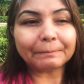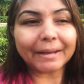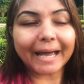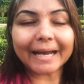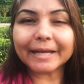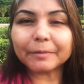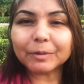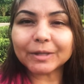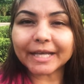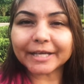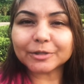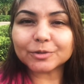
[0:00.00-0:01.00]
एंड आई वुड
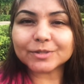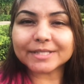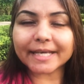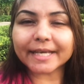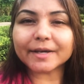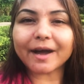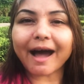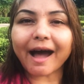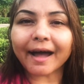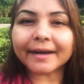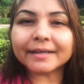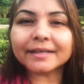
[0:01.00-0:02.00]
लाइक टू से
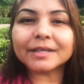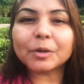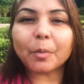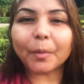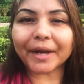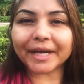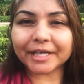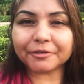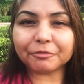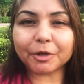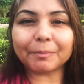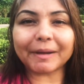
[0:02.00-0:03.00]
आइडल वेट
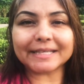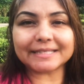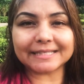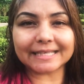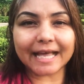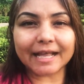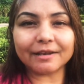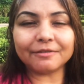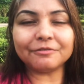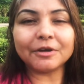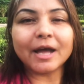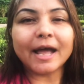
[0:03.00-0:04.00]
फॉर माई
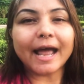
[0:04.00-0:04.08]
सेल्फ